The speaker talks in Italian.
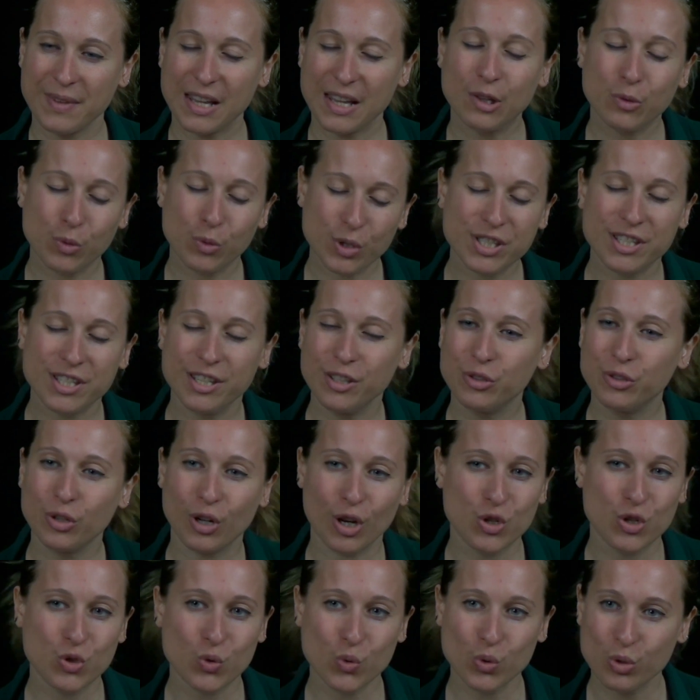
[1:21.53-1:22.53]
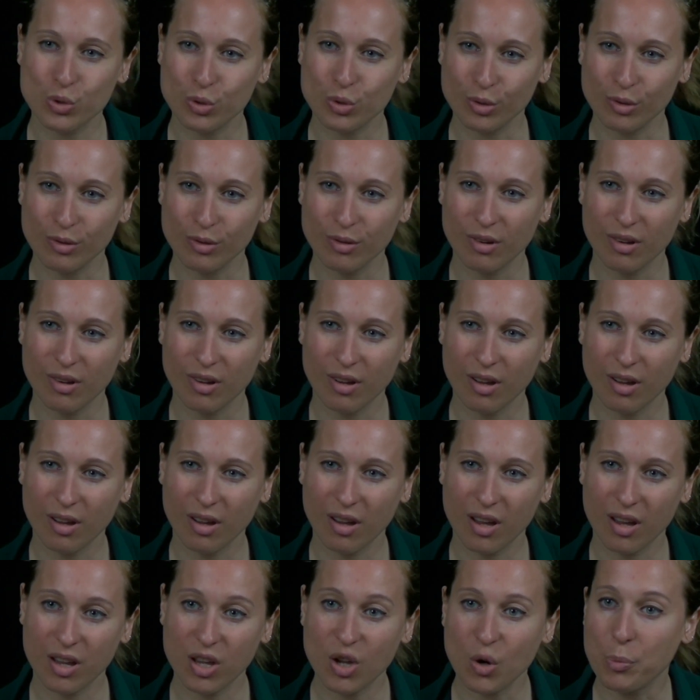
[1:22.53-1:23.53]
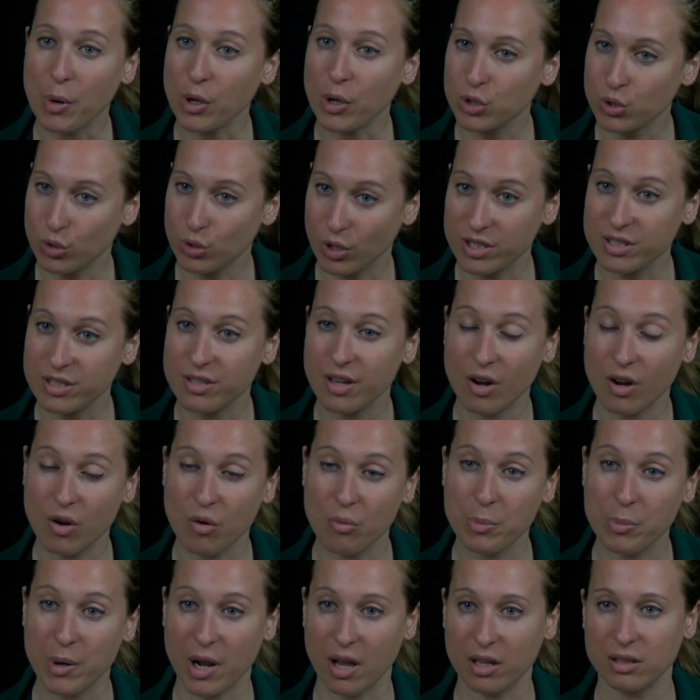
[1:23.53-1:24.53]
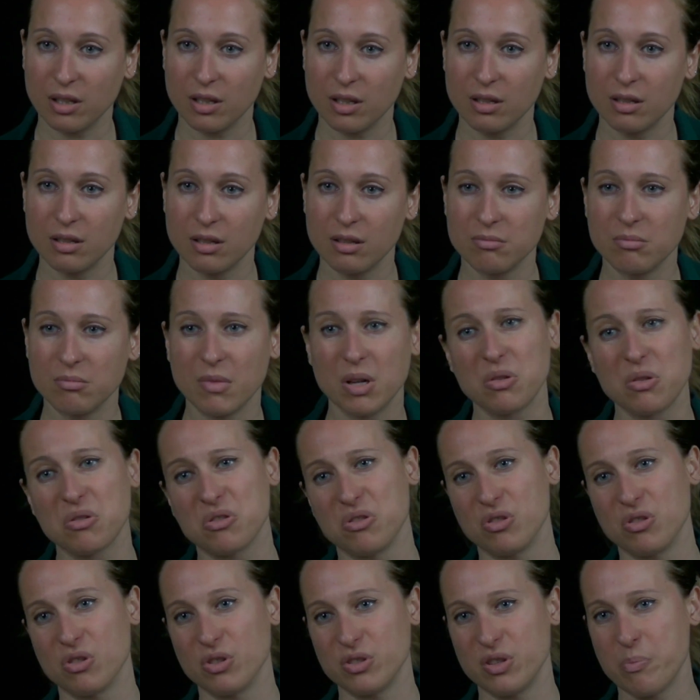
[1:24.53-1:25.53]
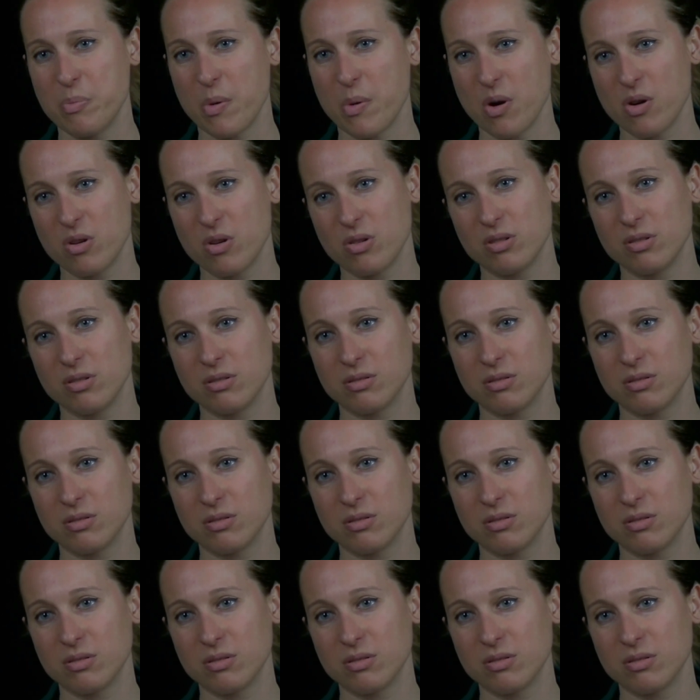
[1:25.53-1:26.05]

il tuo istinto era giusto. Io posso essere comprata, ma non con così poco.